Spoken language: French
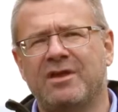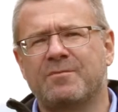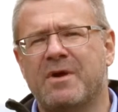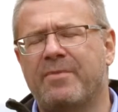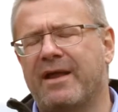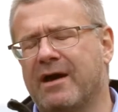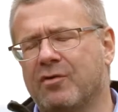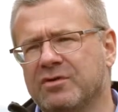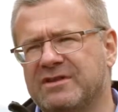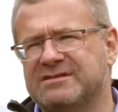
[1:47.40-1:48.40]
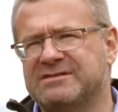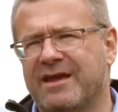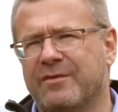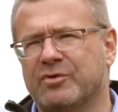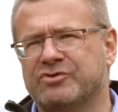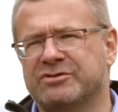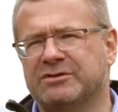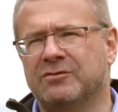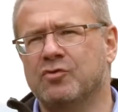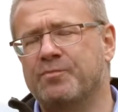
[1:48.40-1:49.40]
uniquement par la route, ici à
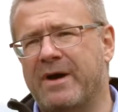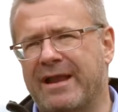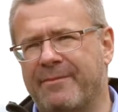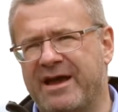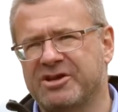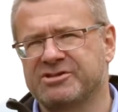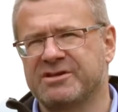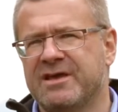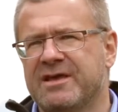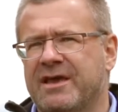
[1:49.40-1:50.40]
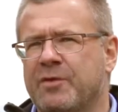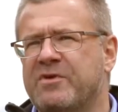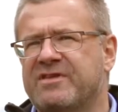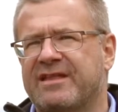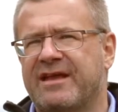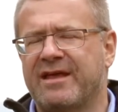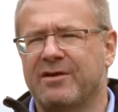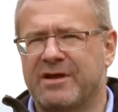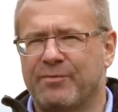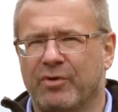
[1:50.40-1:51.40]
Emosson, ou par la marche. Et puis cette
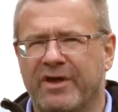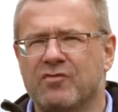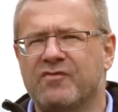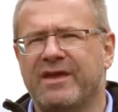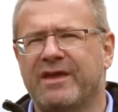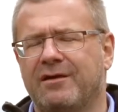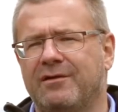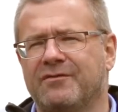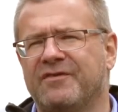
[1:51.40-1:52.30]
année, on a pu réouvrir le